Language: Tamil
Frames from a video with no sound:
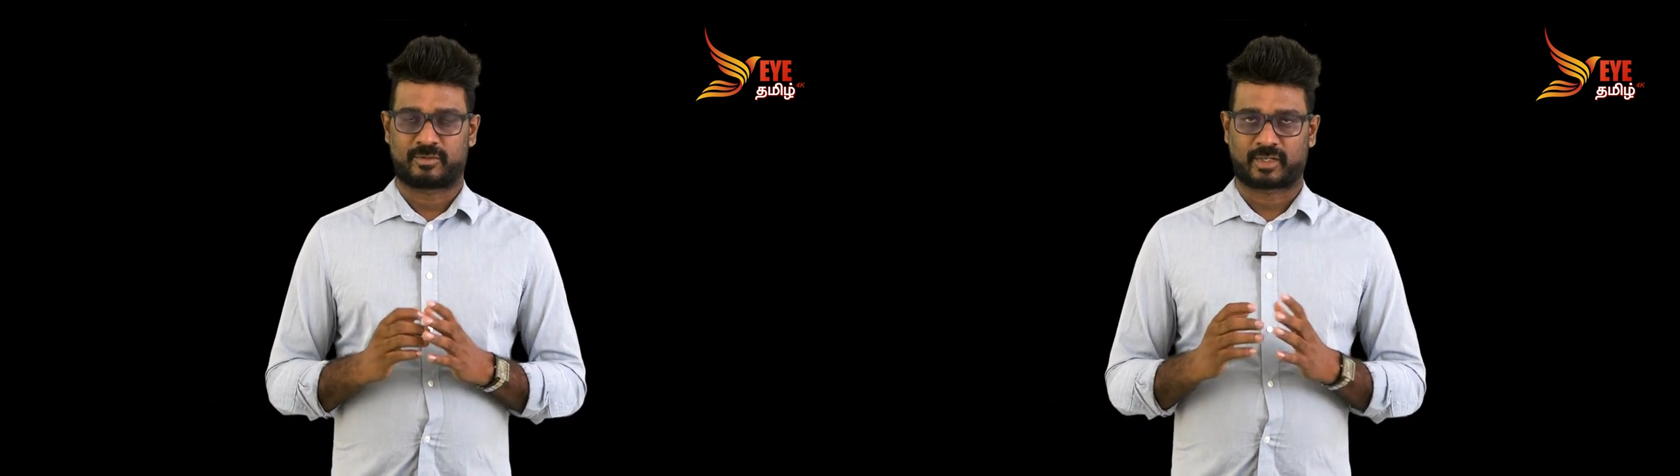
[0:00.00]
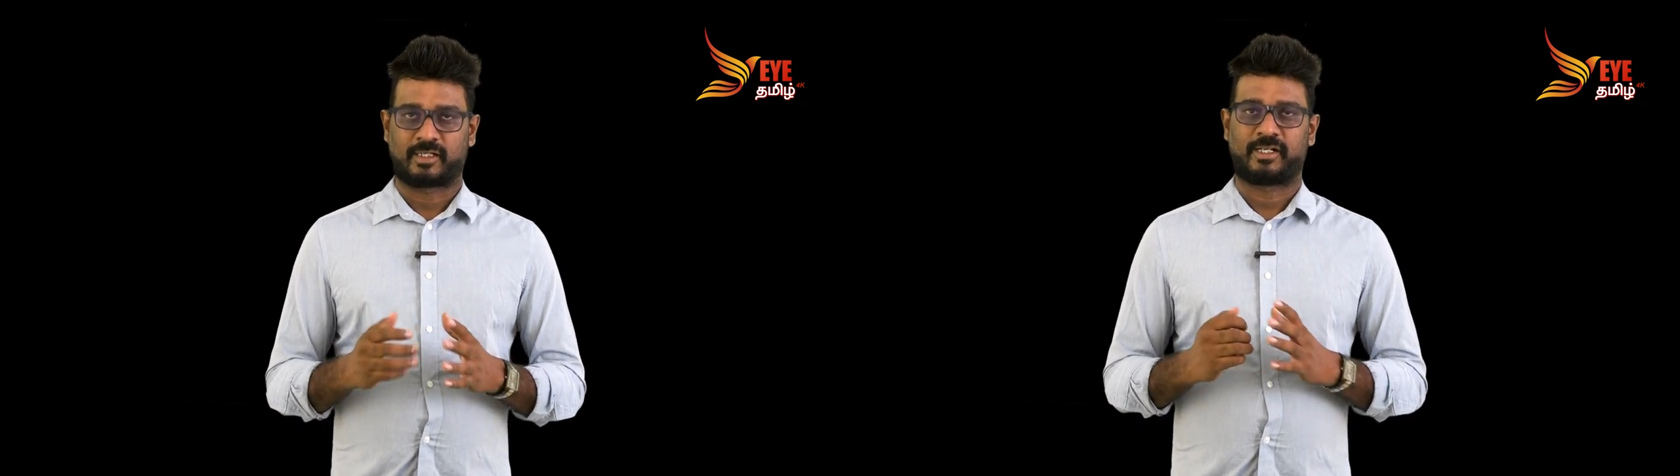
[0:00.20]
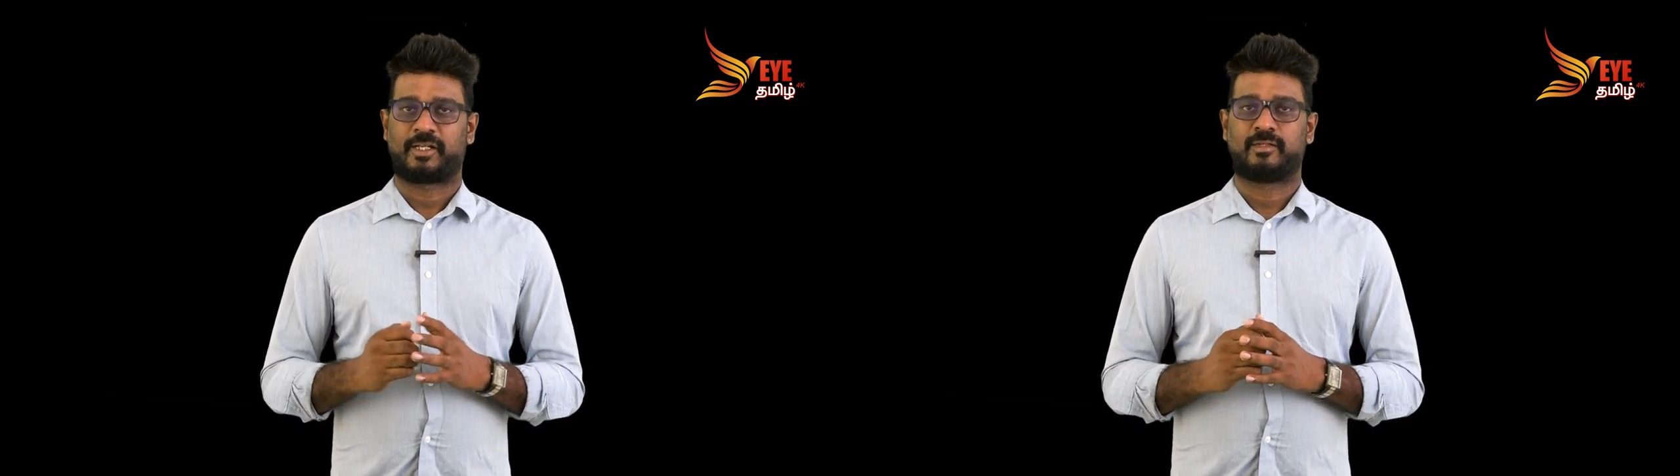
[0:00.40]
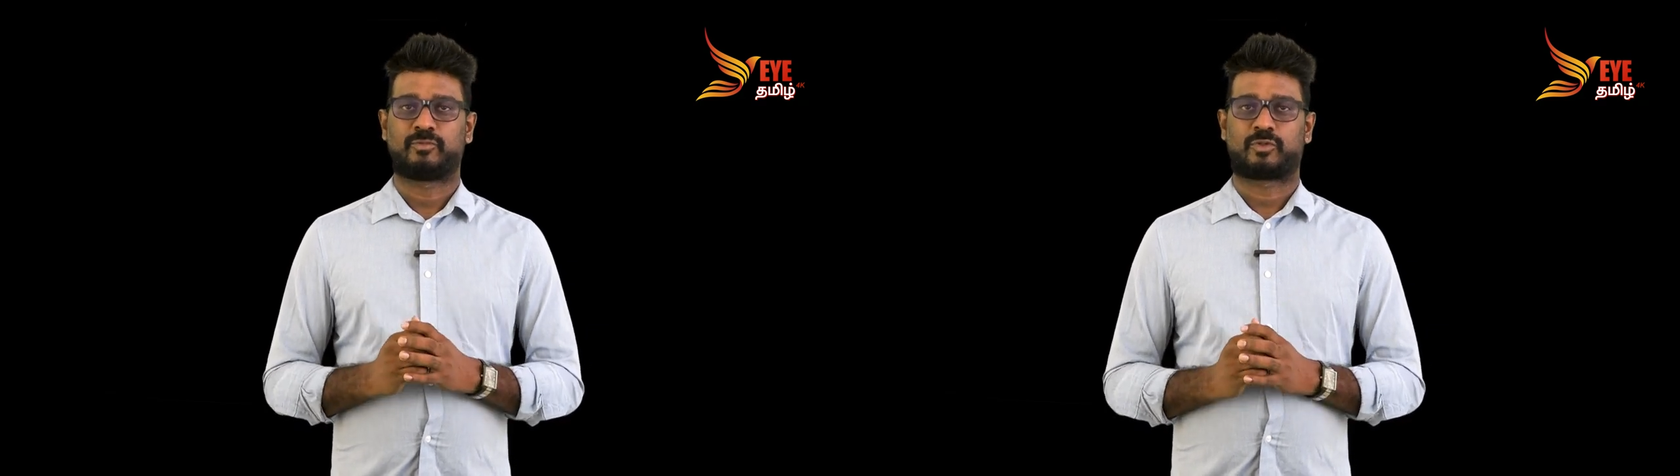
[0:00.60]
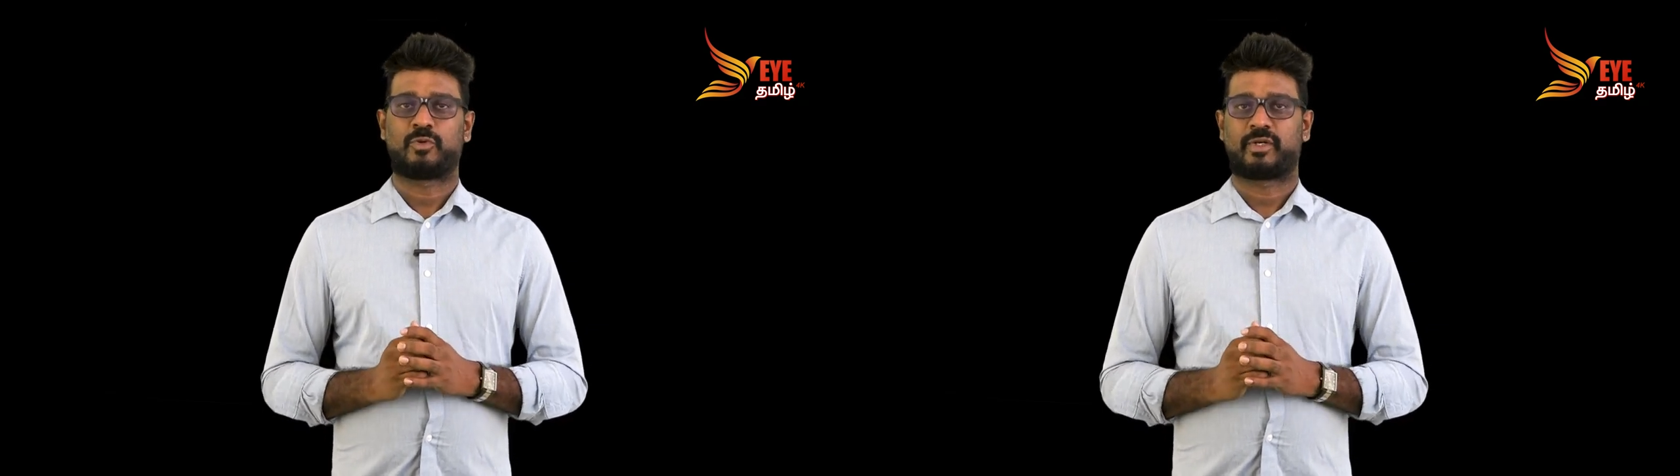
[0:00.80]
உடல்களையும்
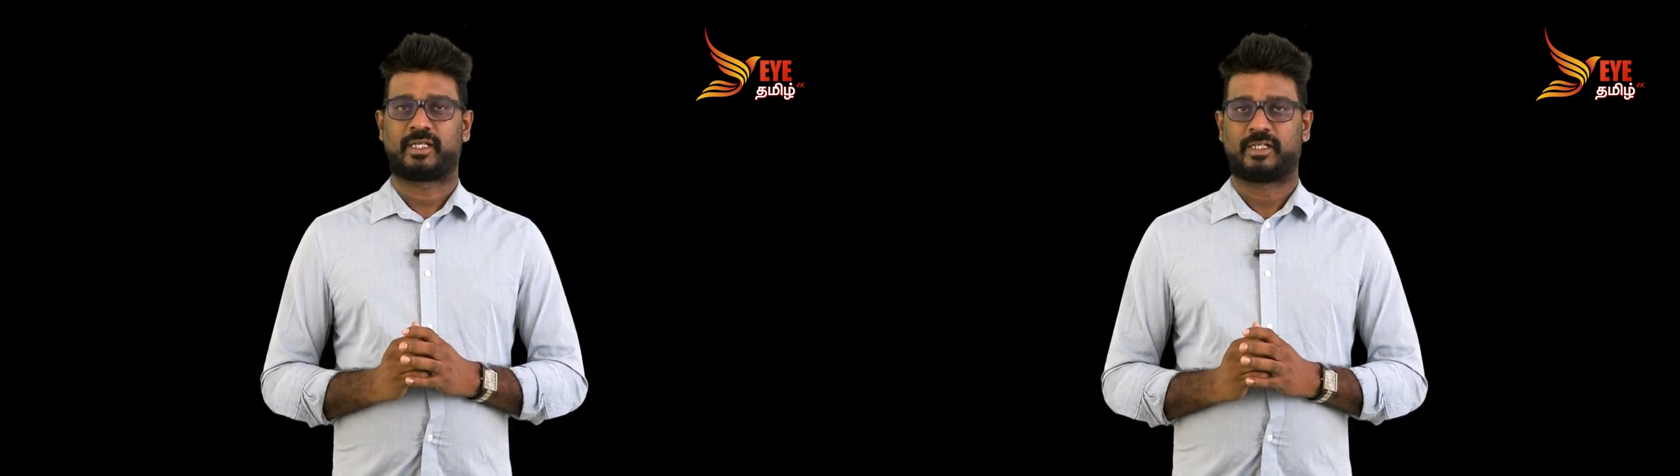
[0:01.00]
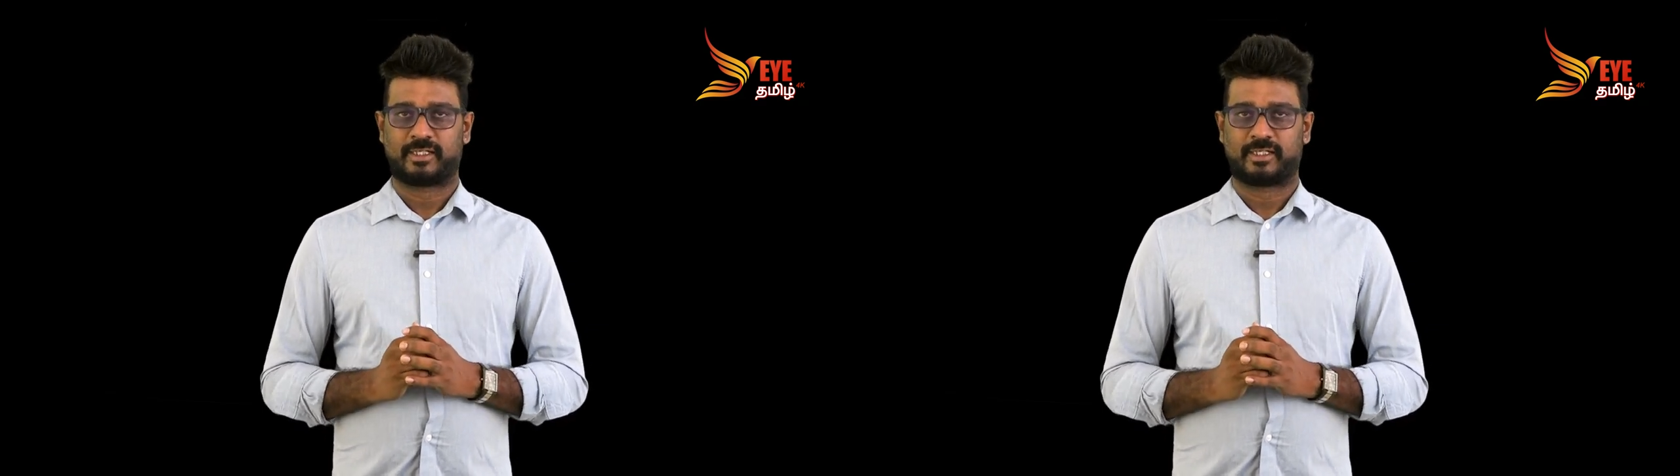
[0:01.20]
தோன்றி